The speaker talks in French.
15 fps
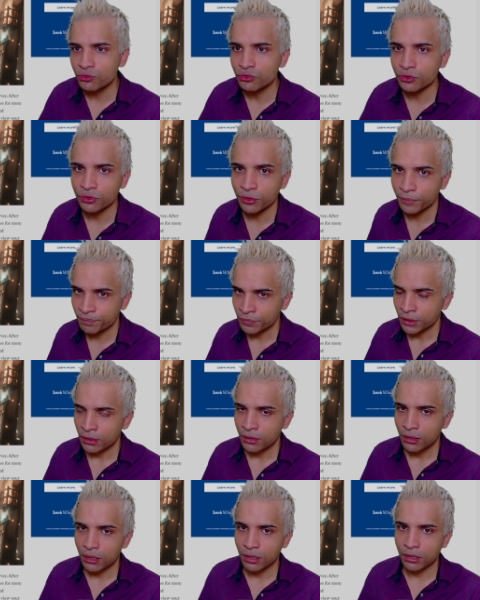de,
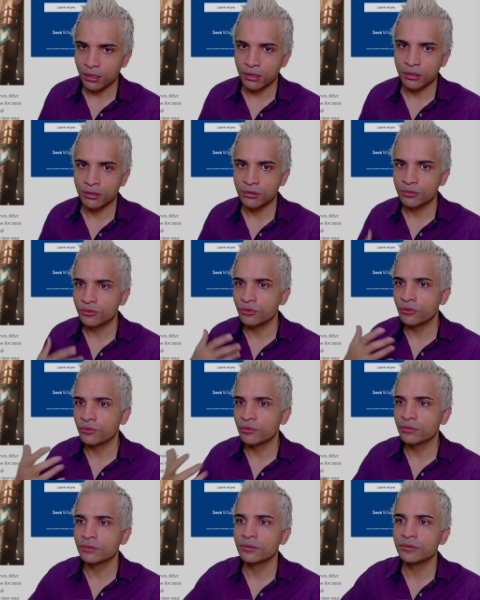euh,
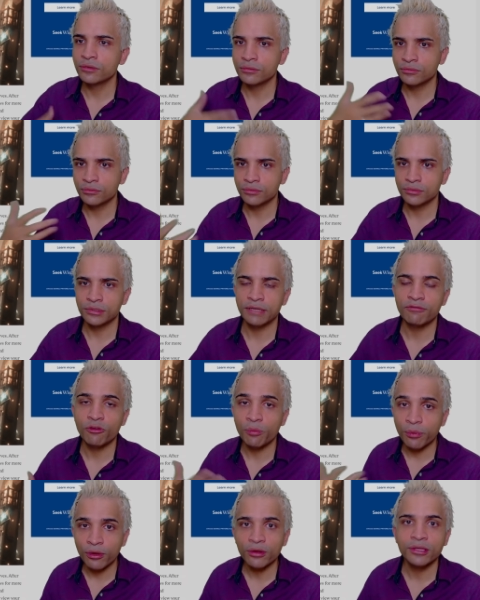de
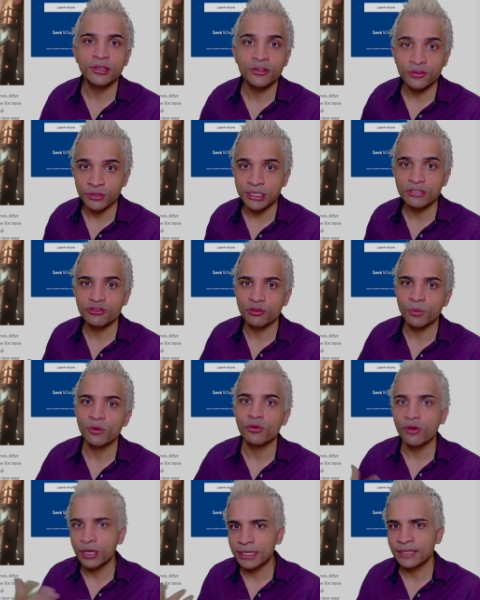développeurs qui utilisent justement
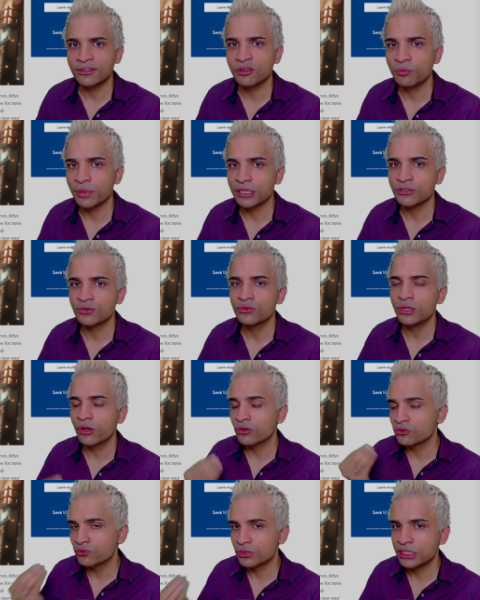leur créateur perso,
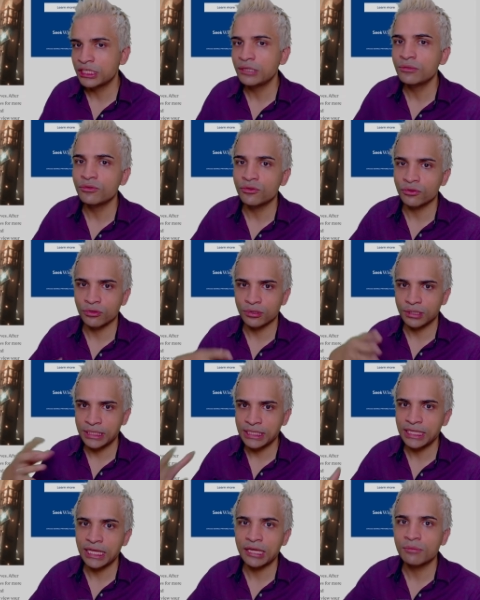leurs outils
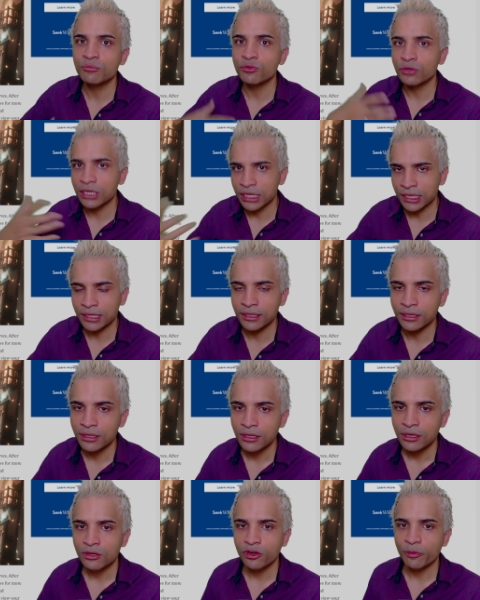in-game pour créer
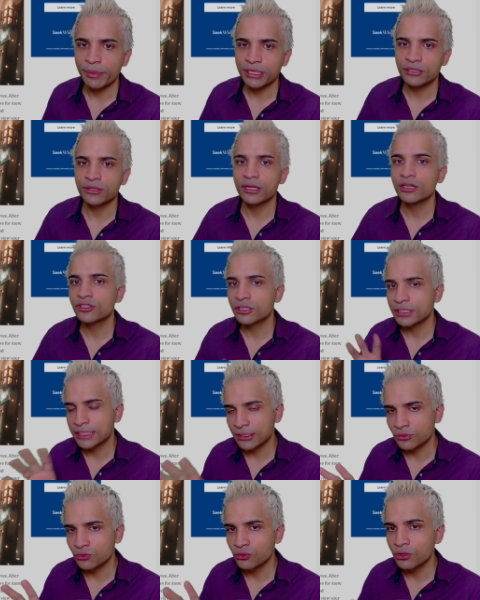leur personnage. C'est
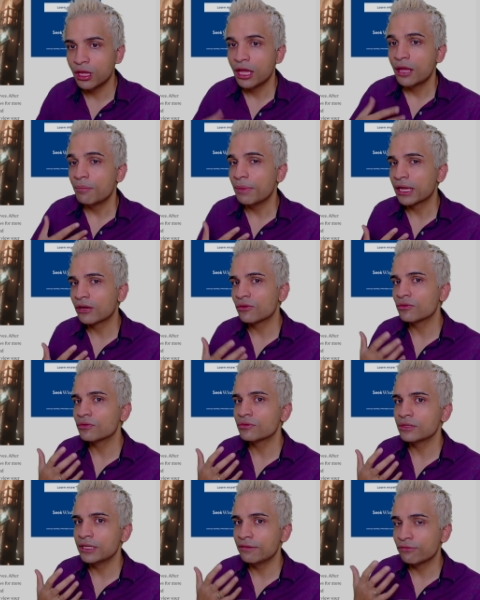cool. Mais
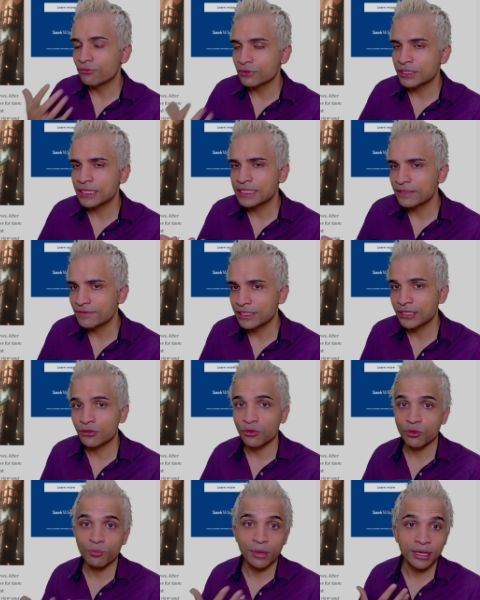quand ils font ça, ça veut dire
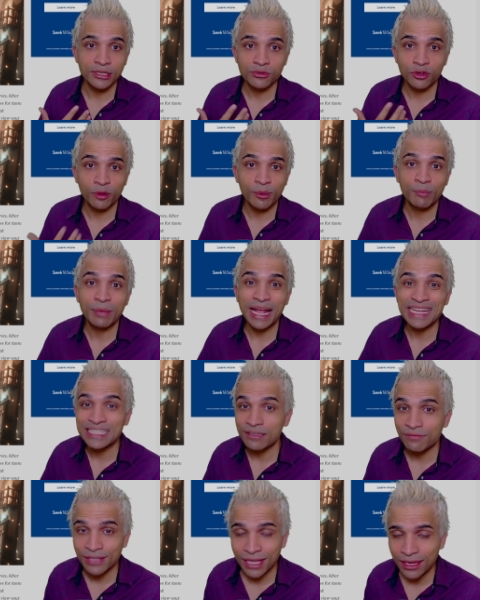que bah, ils sont quand même
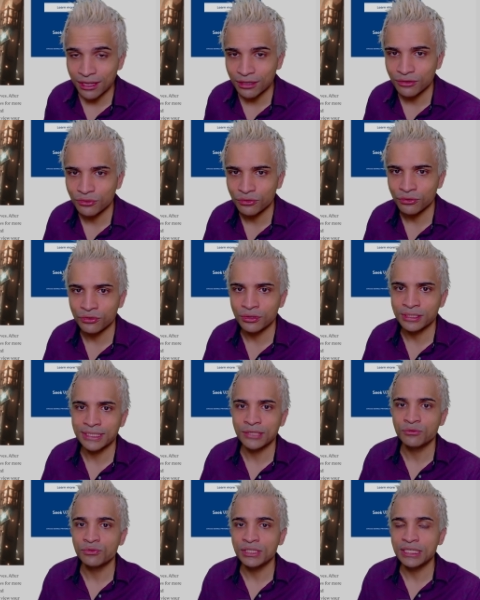assez fiers de
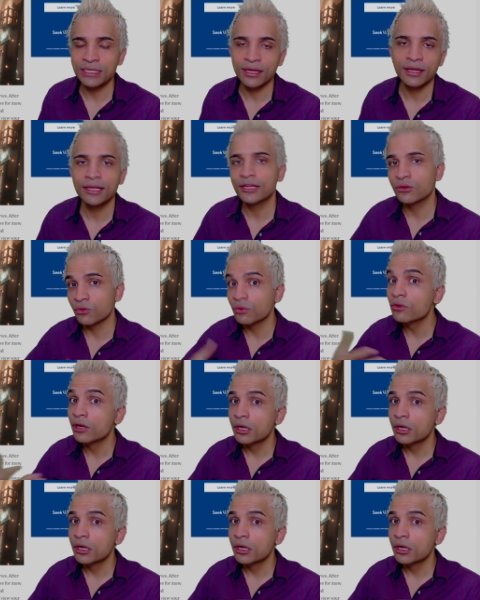cet outil-là et qu'il